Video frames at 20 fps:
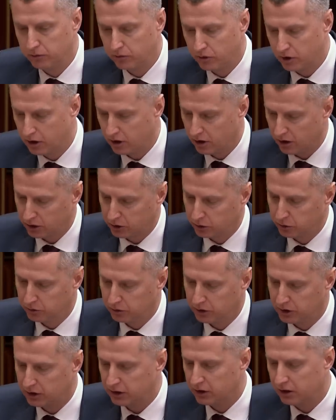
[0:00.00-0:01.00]
как раз вот вы
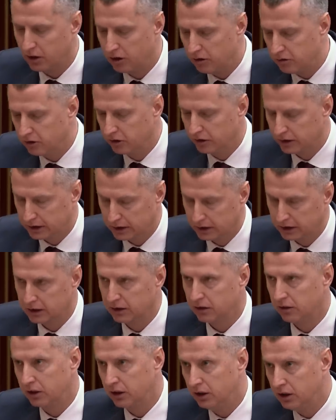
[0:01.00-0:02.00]
сказали в конце, из-за
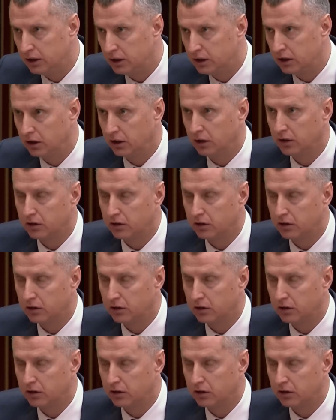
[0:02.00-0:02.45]
логистики.